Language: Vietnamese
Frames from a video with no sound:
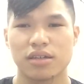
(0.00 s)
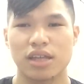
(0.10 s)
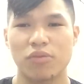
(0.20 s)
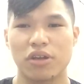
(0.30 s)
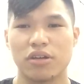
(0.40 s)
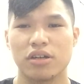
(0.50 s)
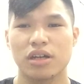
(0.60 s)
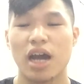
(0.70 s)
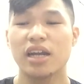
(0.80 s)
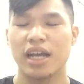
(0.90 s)
thông
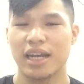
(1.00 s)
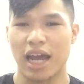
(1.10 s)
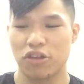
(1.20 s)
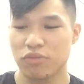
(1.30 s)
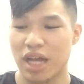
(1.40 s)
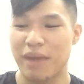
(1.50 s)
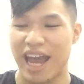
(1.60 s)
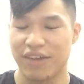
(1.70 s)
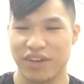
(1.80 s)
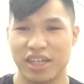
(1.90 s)
thường ít khi nào chúng ta
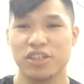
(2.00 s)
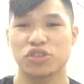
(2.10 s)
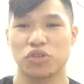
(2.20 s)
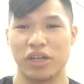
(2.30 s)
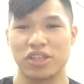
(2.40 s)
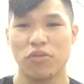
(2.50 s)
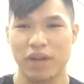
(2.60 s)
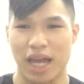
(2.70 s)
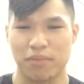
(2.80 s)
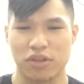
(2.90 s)
bàn về những chuyện tốt
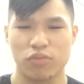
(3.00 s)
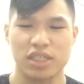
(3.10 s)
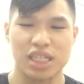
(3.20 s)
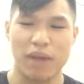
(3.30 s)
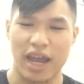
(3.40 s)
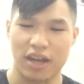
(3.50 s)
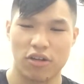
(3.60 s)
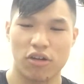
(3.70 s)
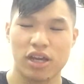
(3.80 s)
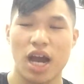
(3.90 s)
đẹp, mà chúng ta sẽ bàn
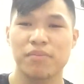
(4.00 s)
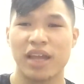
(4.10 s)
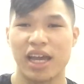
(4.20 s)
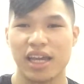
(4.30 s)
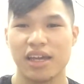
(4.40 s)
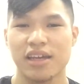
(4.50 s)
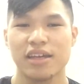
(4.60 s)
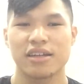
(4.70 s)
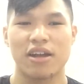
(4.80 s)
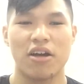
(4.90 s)
coi hôm nay
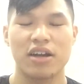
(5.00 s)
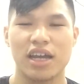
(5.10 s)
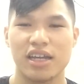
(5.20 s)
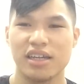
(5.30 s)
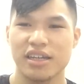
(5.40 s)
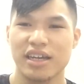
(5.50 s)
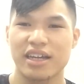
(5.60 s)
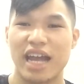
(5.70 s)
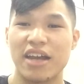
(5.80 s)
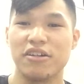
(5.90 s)
đó
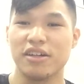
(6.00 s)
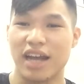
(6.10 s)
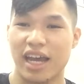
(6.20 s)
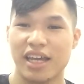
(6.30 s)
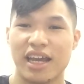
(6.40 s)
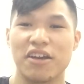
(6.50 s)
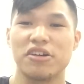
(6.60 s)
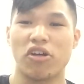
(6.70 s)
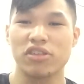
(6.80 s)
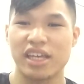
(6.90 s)
cái người này, cái
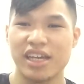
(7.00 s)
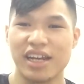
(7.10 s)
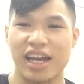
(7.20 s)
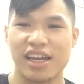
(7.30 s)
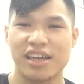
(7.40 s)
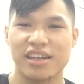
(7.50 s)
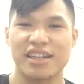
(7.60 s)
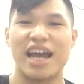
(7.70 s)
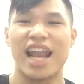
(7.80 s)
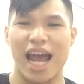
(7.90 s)
người nổi tiếng này
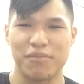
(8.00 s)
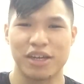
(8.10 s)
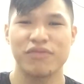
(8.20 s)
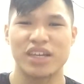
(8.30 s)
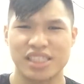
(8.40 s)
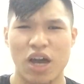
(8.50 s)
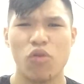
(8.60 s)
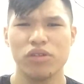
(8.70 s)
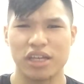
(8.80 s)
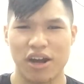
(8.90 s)
đã làm những việc
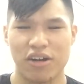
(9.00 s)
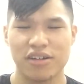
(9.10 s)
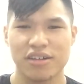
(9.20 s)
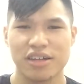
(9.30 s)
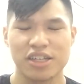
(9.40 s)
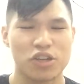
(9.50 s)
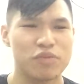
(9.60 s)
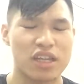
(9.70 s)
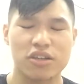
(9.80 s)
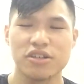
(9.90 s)
xấu gì đó. Chúng
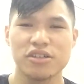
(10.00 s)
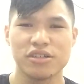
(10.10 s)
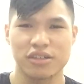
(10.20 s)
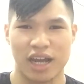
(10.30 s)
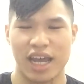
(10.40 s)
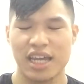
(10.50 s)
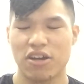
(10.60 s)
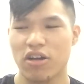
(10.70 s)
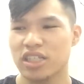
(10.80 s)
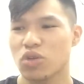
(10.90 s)
ta thường hay
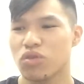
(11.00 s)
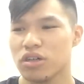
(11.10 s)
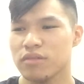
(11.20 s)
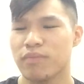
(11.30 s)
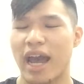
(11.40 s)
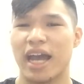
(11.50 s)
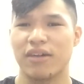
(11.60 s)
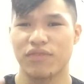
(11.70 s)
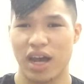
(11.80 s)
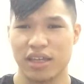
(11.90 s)
có cái xu hướng
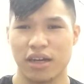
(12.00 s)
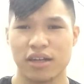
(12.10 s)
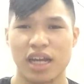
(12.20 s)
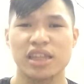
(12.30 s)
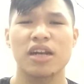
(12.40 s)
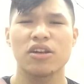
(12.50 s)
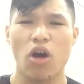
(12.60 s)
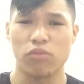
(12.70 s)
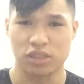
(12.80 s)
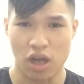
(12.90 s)
bàn về những cái tin
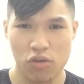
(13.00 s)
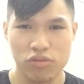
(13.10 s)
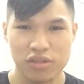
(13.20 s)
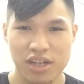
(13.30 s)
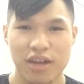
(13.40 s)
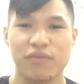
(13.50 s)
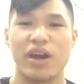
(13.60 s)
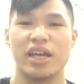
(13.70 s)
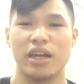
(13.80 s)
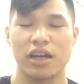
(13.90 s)
đồn xấu,
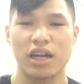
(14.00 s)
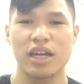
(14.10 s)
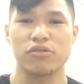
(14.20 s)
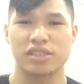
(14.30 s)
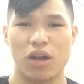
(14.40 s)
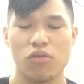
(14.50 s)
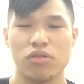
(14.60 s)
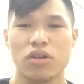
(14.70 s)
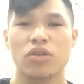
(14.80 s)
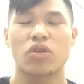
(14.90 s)
về những cái điều
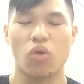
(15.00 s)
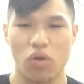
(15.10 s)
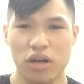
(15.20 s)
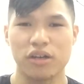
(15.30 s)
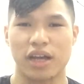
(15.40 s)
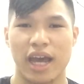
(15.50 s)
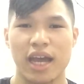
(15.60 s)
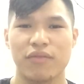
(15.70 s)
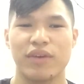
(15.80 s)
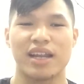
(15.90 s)
xấu của người
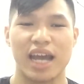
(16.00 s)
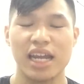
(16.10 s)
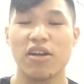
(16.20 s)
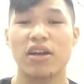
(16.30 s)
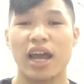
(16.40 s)
khác và lấy đó